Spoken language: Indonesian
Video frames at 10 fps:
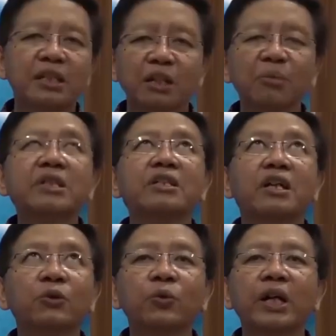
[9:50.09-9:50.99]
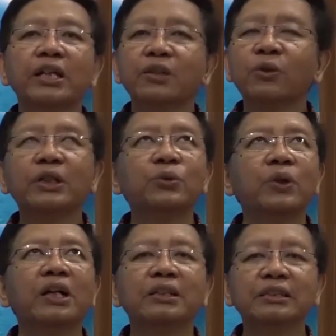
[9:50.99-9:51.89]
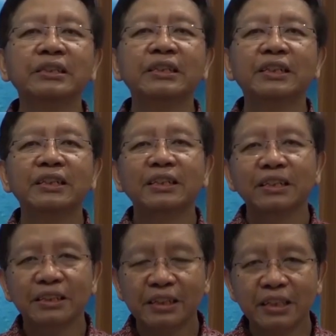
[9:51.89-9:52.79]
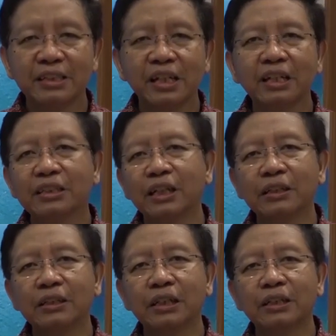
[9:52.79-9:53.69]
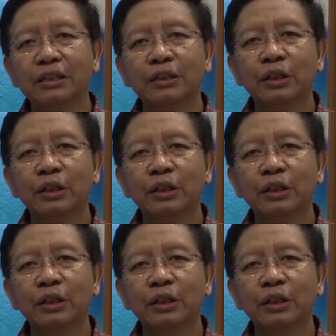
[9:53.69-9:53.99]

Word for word: saya masih dianugerahi oleh Tuhan uh, kesehatan dan